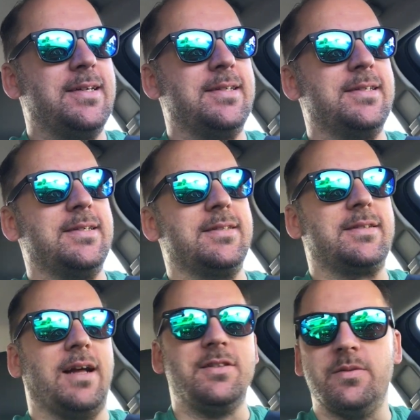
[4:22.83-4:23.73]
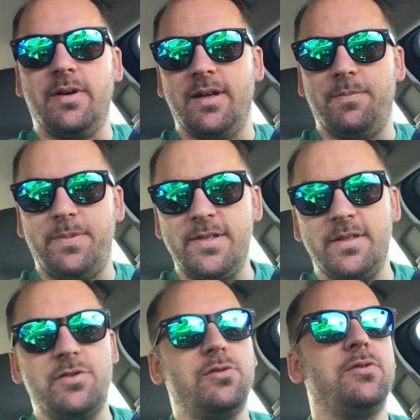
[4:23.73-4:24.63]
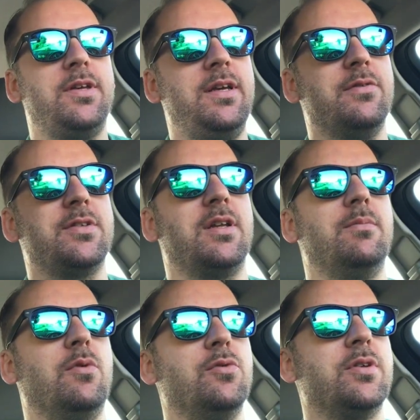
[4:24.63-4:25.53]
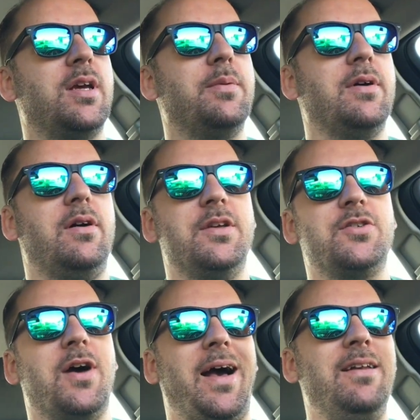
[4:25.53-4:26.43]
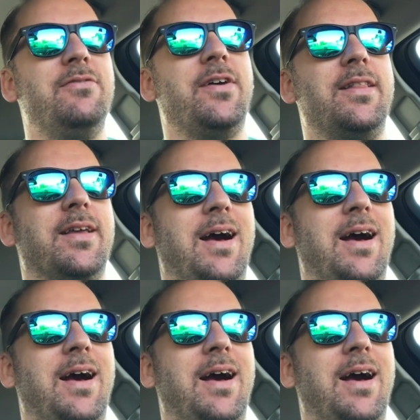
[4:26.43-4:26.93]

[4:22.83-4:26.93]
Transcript: Äh, ganz normale Business Routine, was an einem Montag immer alles so anfällt,